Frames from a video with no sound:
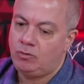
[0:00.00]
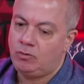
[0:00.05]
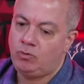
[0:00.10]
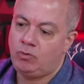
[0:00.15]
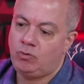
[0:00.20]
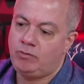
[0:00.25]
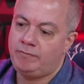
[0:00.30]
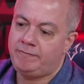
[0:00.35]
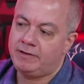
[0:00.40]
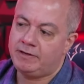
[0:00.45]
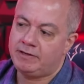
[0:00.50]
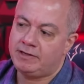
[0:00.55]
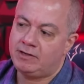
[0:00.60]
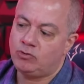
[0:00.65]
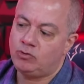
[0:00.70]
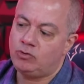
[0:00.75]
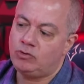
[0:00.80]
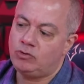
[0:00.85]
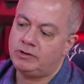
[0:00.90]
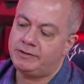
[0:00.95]
o
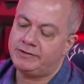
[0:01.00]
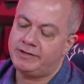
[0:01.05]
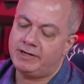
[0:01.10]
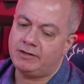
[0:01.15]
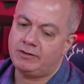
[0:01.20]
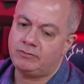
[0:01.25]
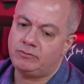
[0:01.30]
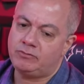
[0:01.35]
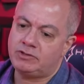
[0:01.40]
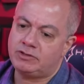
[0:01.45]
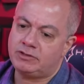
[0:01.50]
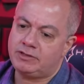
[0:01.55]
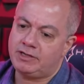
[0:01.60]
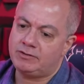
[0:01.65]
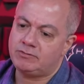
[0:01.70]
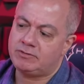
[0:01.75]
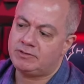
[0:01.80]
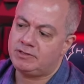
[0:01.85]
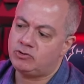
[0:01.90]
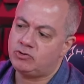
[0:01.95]
governador da, do
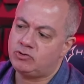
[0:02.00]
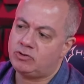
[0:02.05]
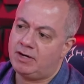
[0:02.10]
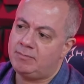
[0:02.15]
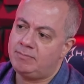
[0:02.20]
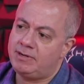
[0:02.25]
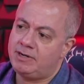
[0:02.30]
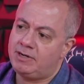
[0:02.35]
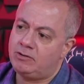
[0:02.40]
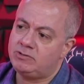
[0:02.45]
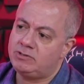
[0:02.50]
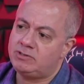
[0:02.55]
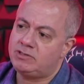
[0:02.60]
estado, Sérgio Cabral,